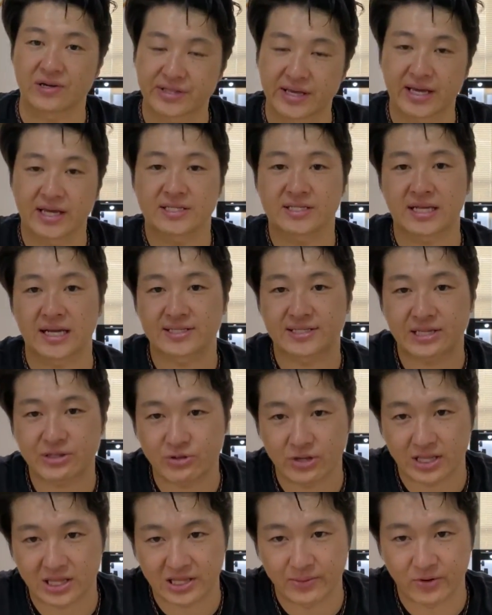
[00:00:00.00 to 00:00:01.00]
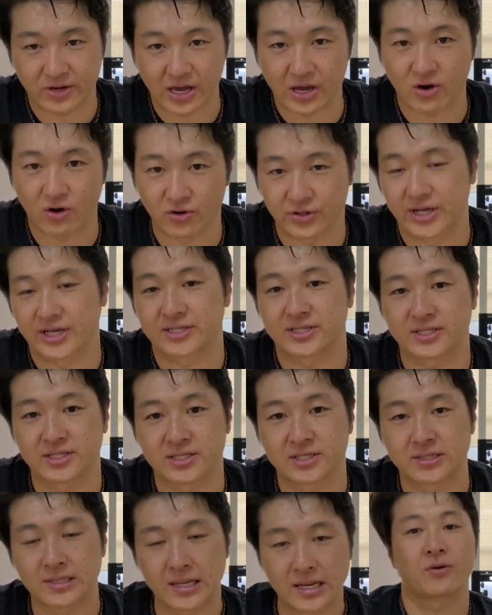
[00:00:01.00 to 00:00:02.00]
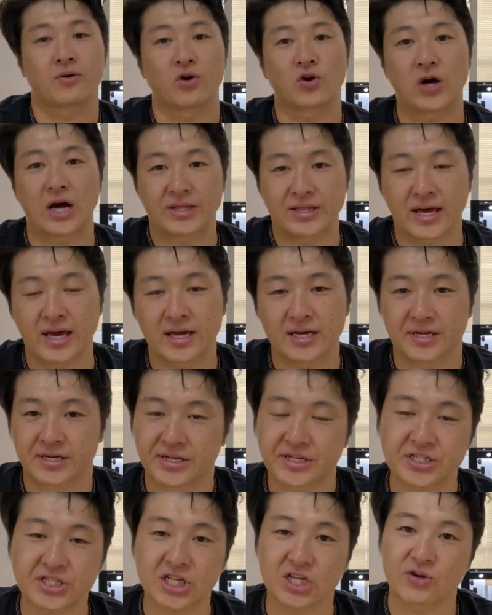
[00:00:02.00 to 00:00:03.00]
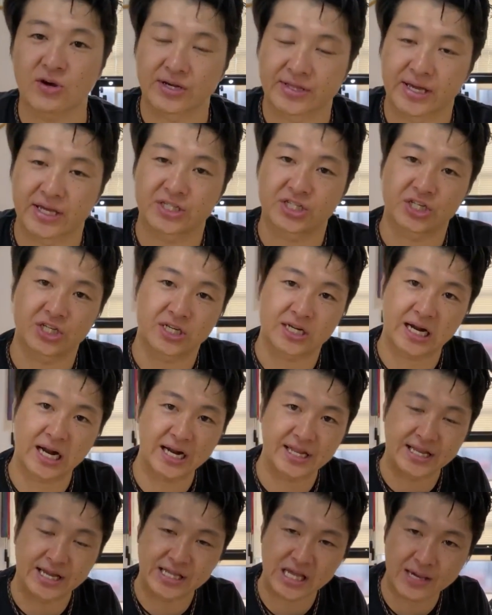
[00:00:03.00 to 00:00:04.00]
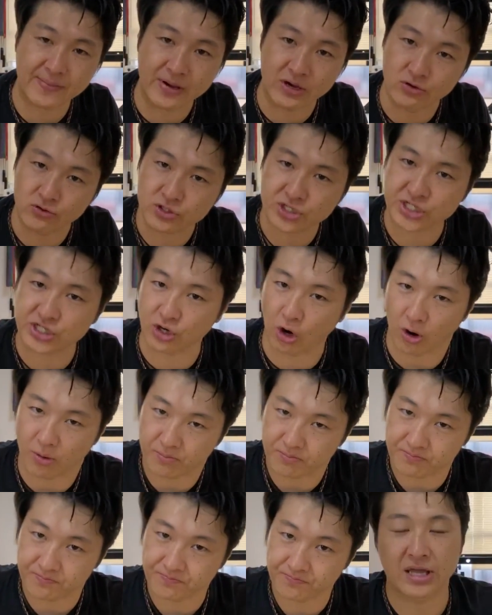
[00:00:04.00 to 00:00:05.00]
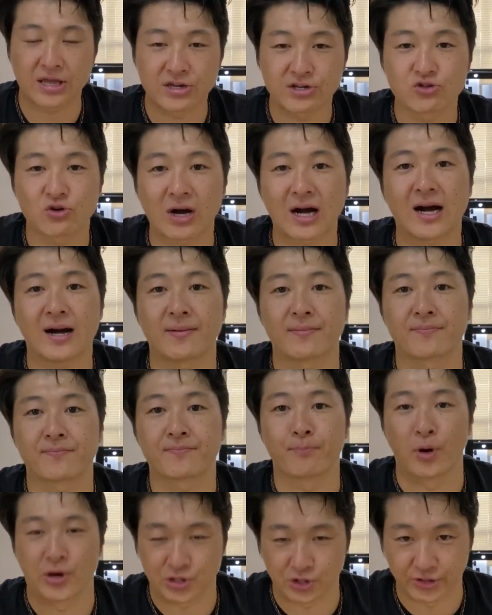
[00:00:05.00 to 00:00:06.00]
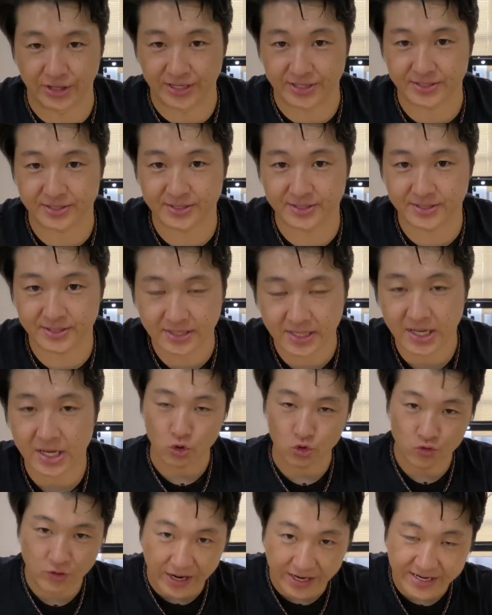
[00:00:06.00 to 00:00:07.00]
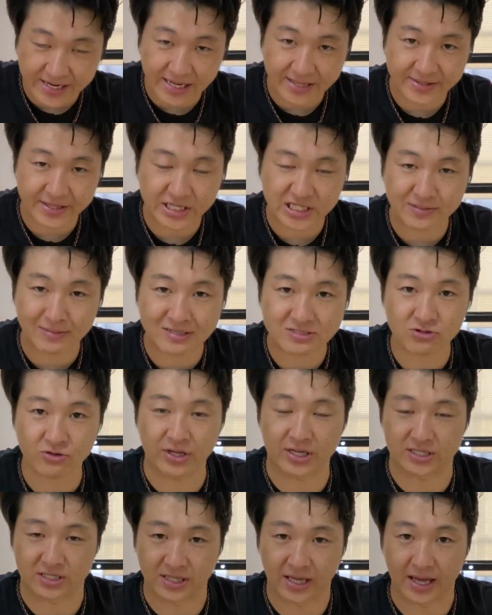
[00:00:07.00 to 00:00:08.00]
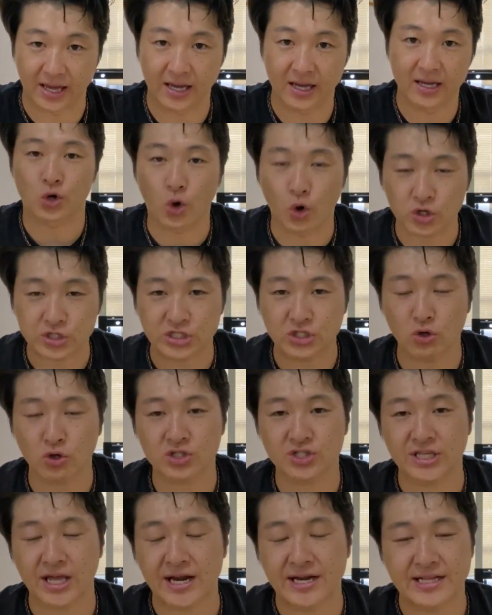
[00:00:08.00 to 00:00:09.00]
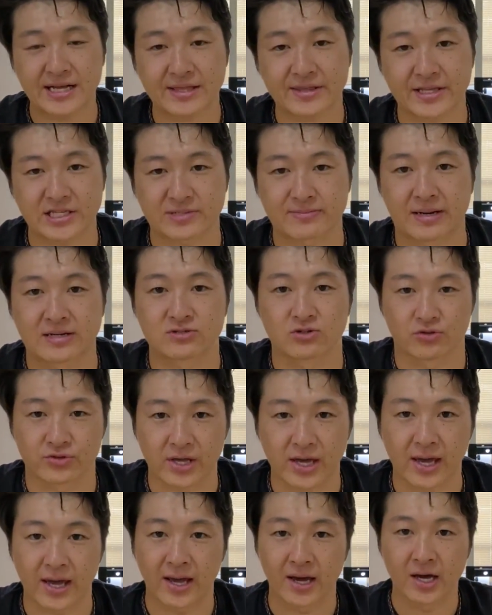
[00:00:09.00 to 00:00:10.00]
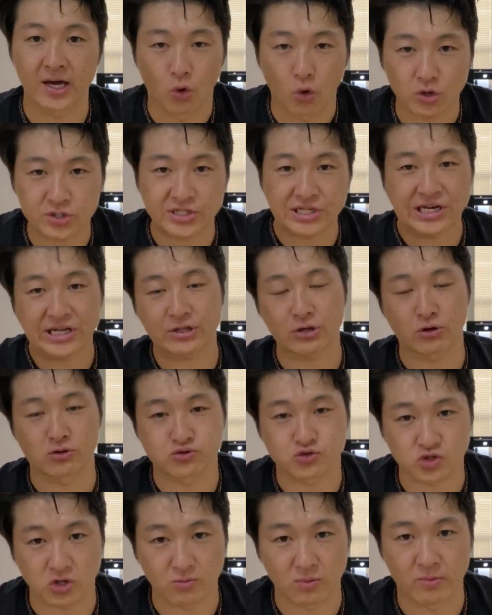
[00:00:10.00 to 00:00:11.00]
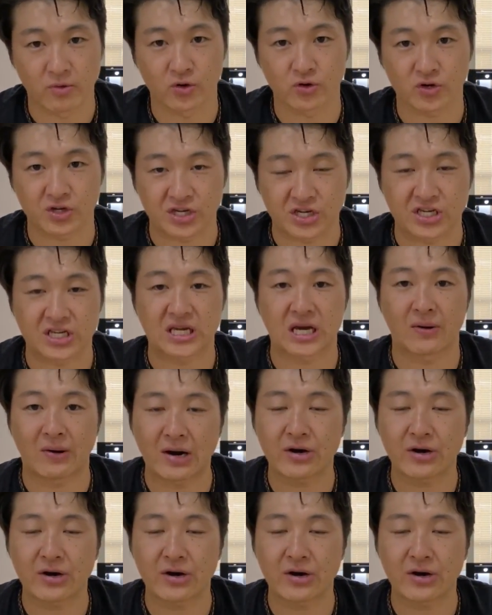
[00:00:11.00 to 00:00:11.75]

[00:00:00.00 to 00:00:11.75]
はね、3セットやっても結構です。これはね、意識はね、しっかり斜め後ろっていうのがポイントです。上にやってしまうとですね、腰を支点になってしまうので、お尻と太ももの効きが